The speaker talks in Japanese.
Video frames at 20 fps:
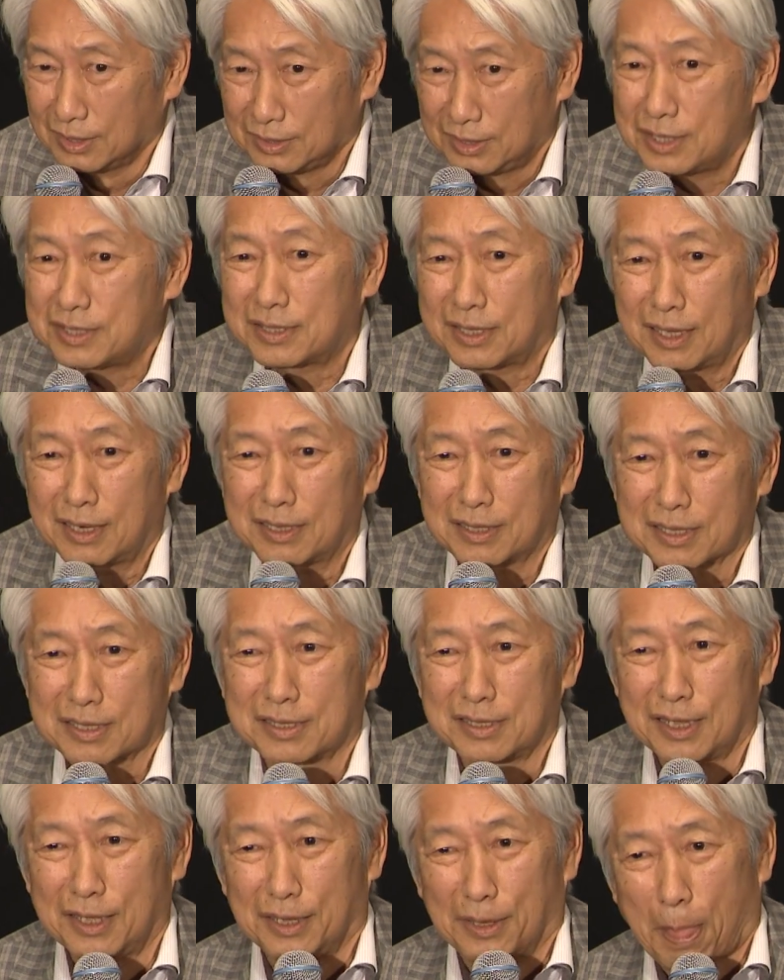ですからで
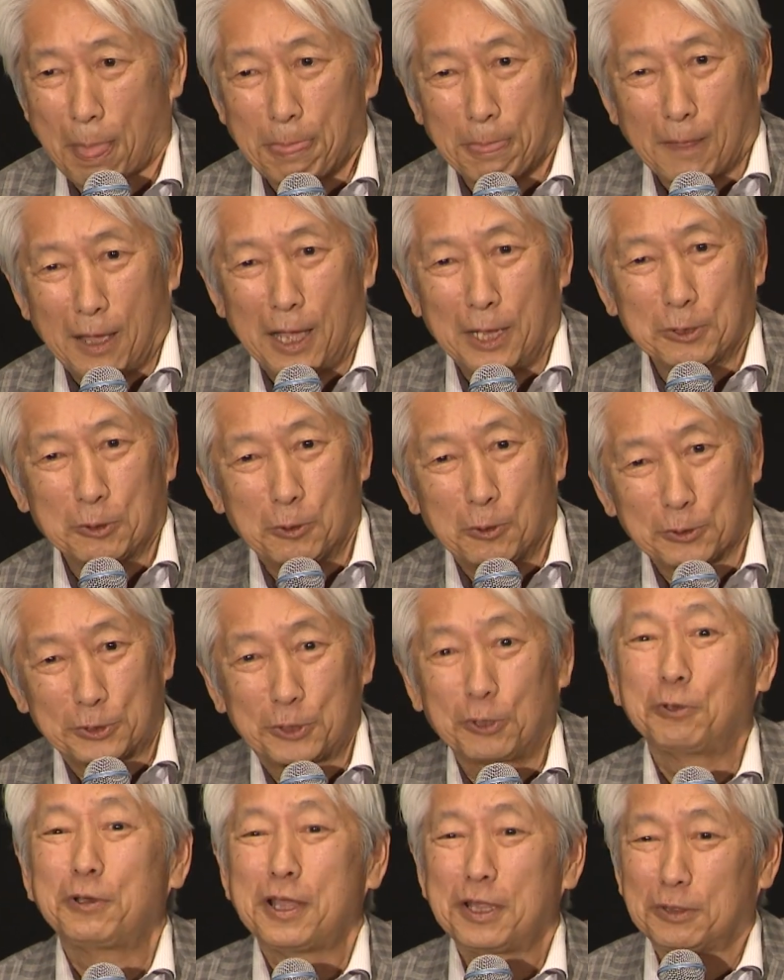すね、去
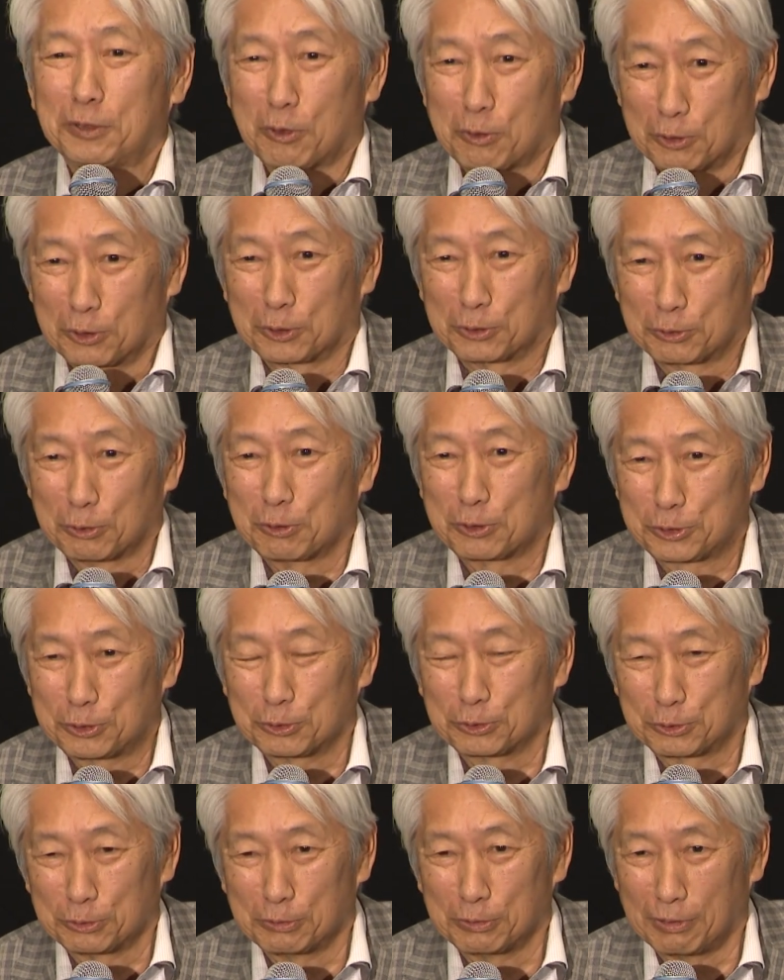年のこの
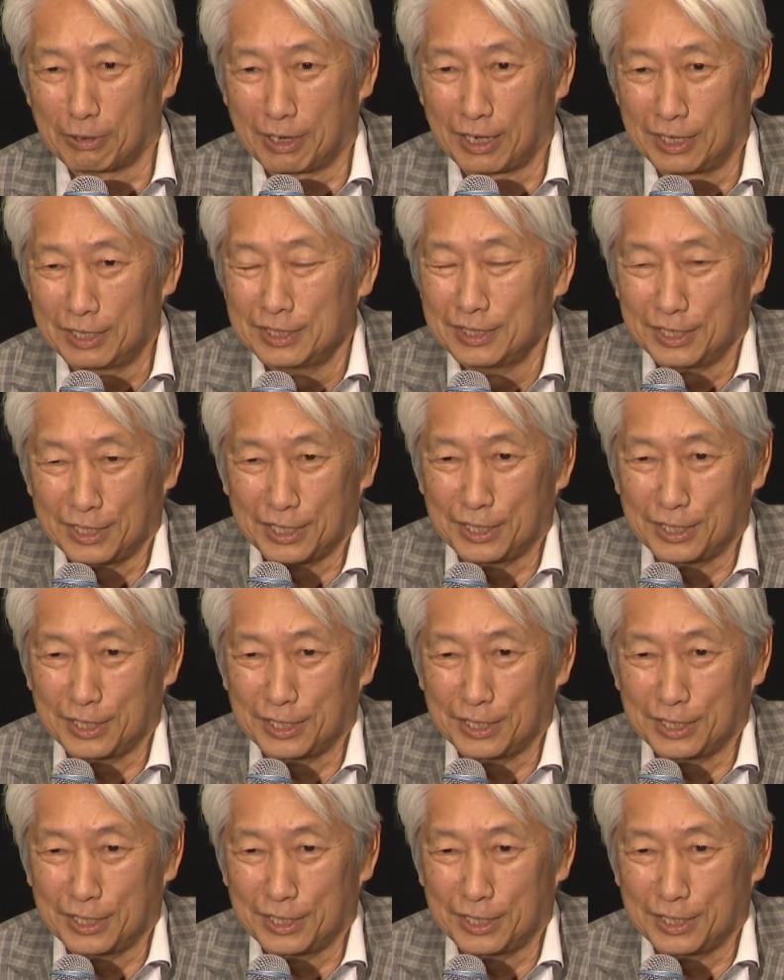トークショーというのは、